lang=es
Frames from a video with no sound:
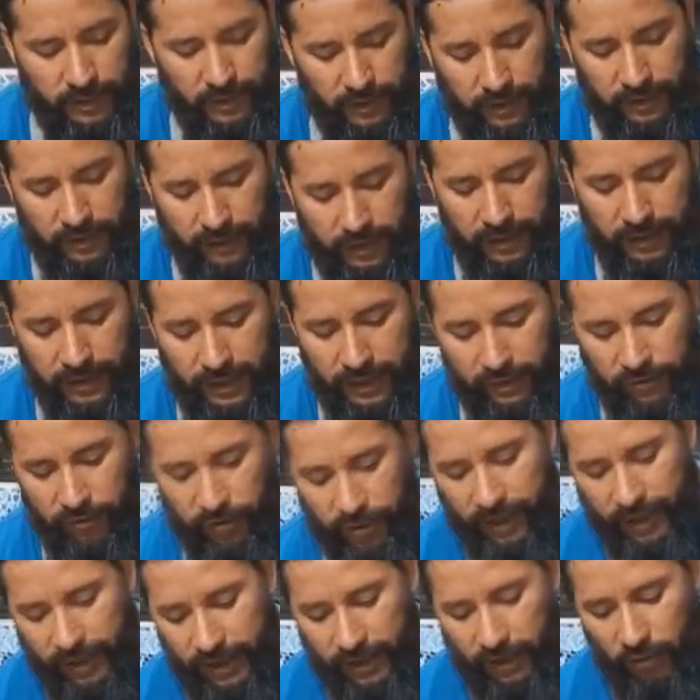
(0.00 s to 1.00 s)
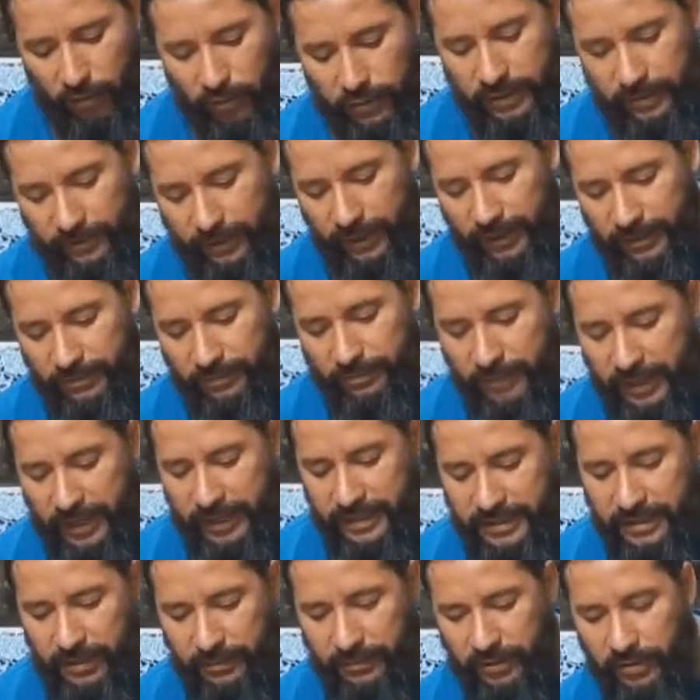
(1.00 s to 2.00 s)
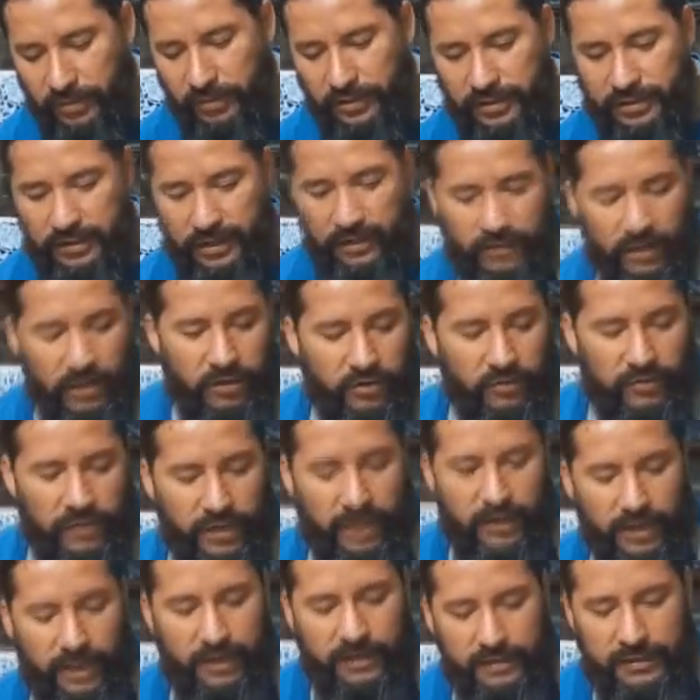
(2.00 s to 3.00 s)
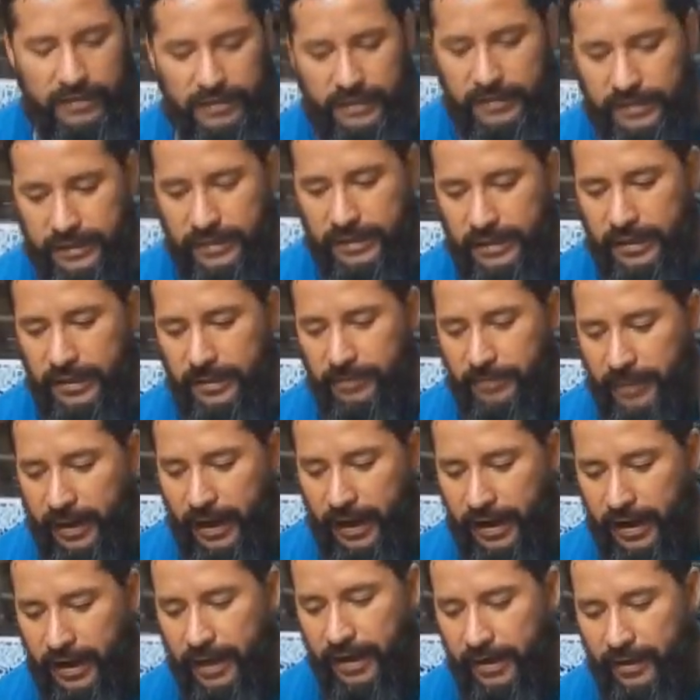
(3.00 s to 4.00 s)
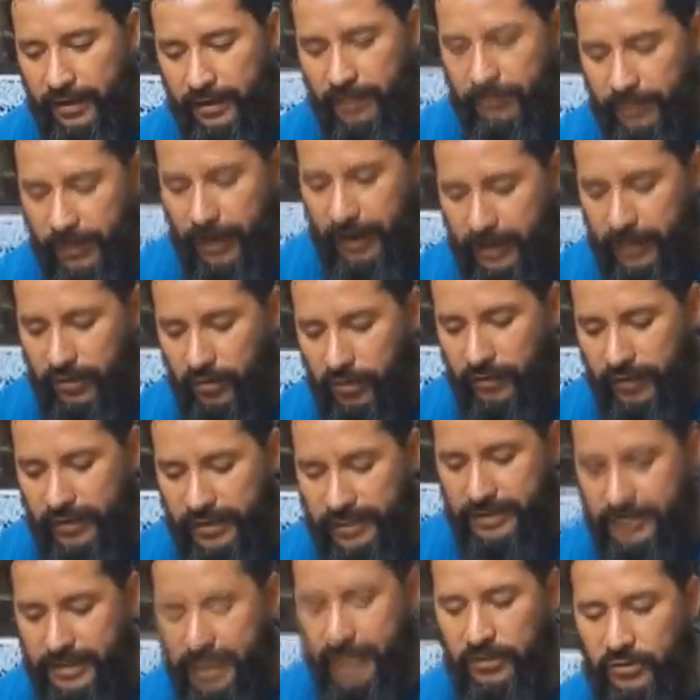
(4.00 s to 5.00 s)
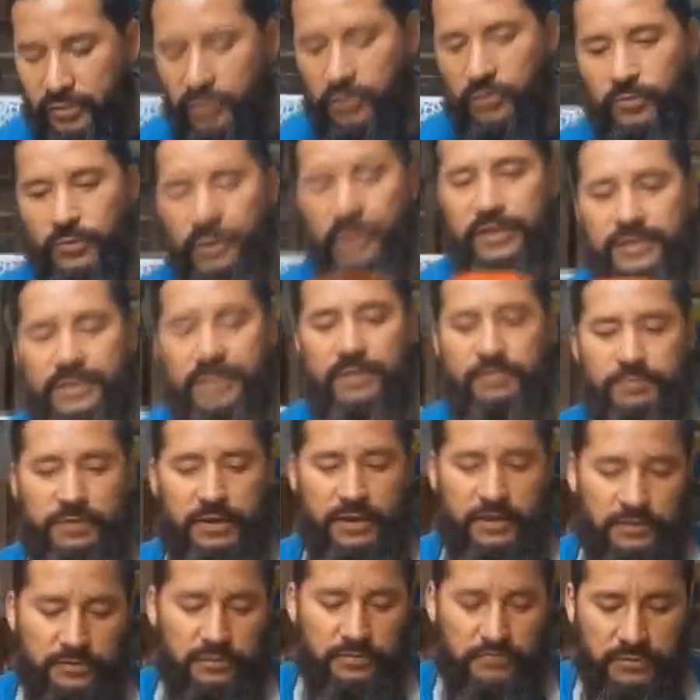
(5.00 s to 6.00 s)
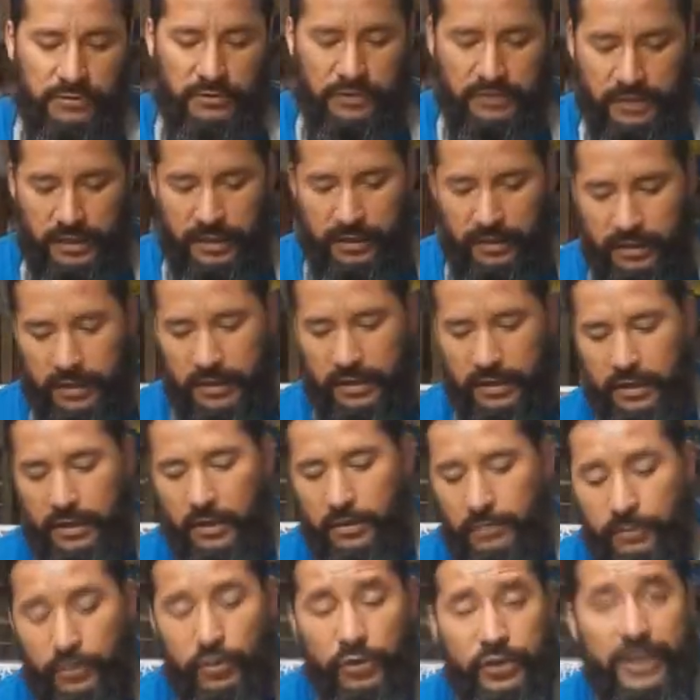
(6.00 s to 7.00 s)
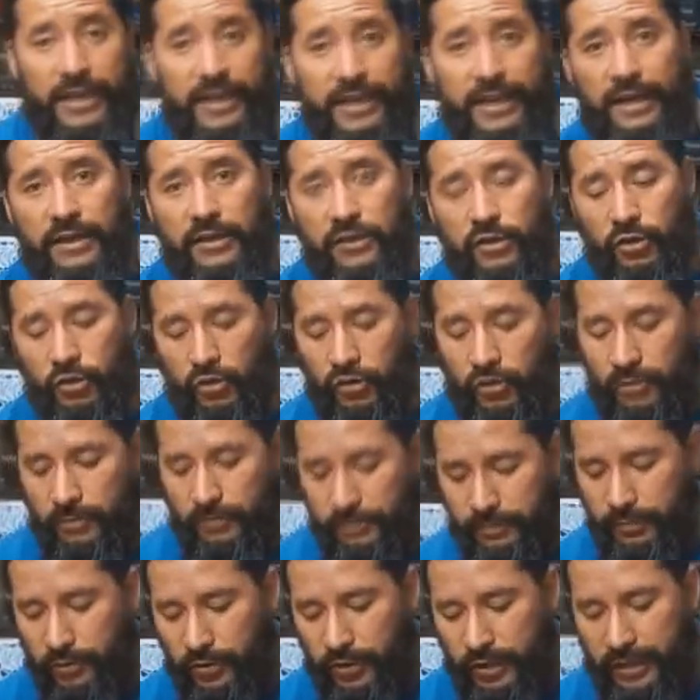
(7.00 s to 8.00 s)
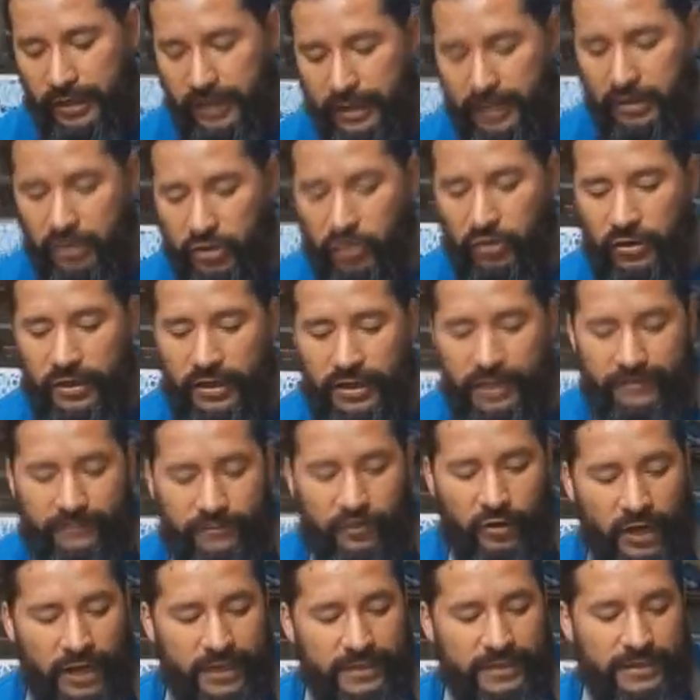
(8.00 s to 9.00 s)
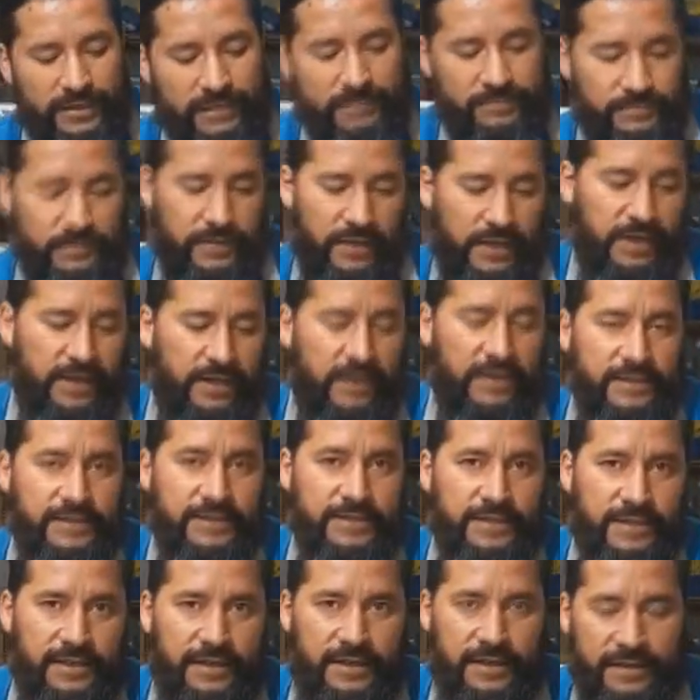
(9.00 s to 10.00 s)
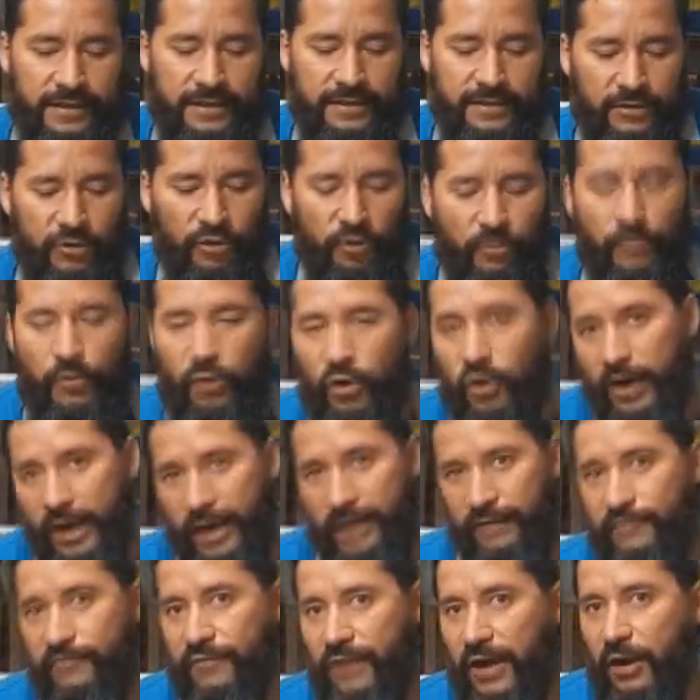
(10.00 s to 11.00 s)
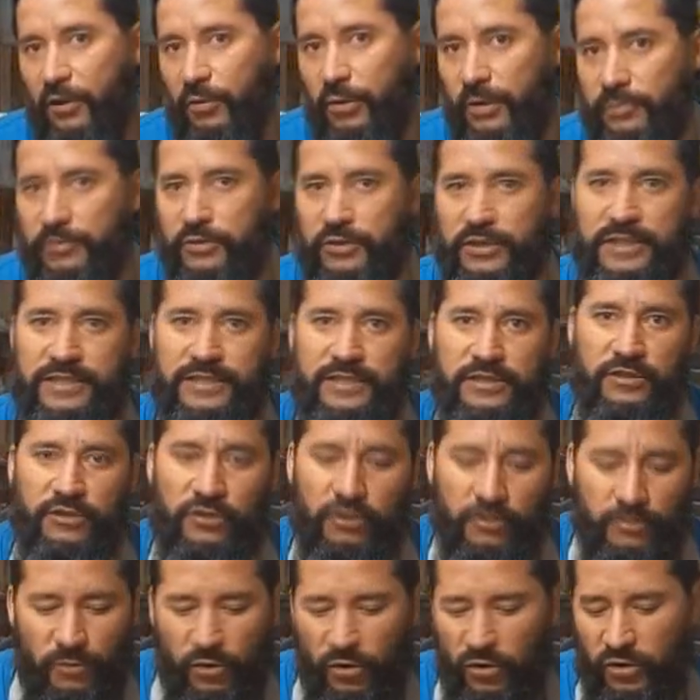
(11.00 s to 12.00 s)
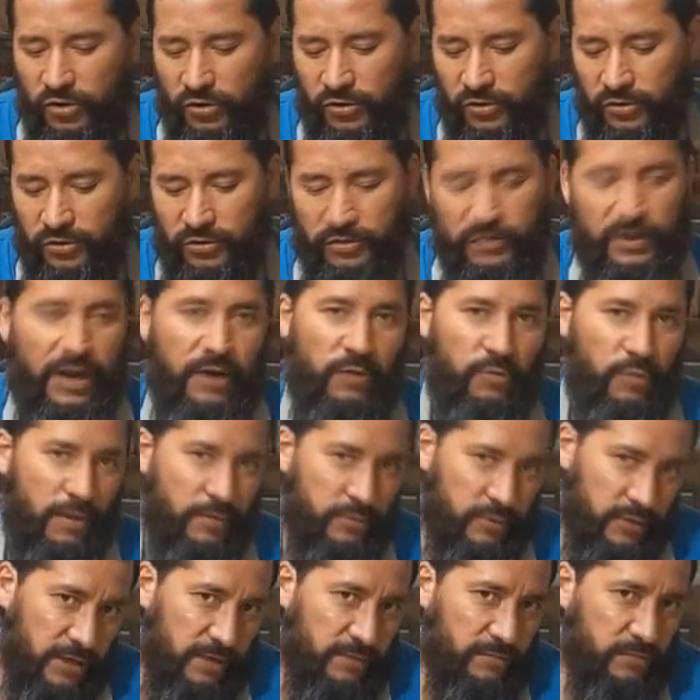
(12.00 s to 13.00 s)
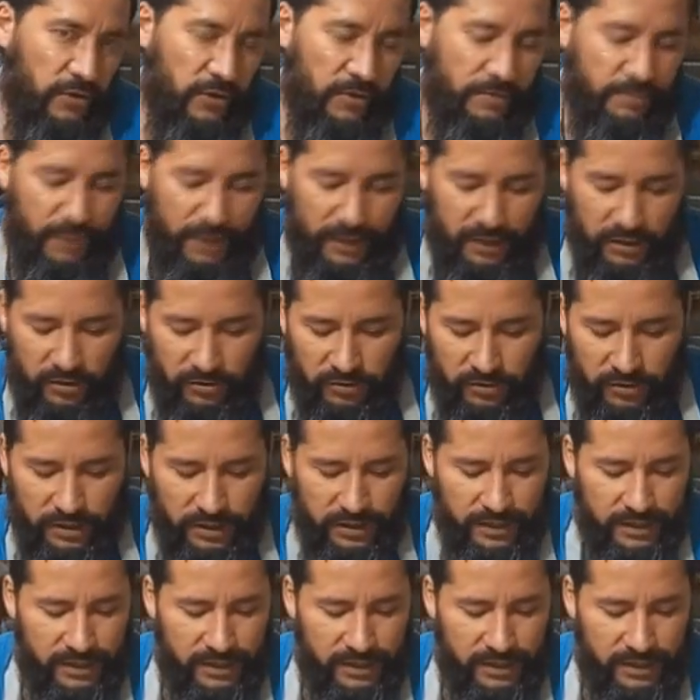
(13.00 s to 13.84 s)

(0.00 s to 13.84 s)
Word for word: En realidad le voy a dar la última limpieza, pero este trabajo ya va, ha ido avanzando como en ese aspecto. Entonces, ¿por qué el alcohol? Porque el alcohol es volátil. ¿Qué quiere decir? Que no moja el fragua, porque si yo lo mojo con agua, por ejemplo, en el paño,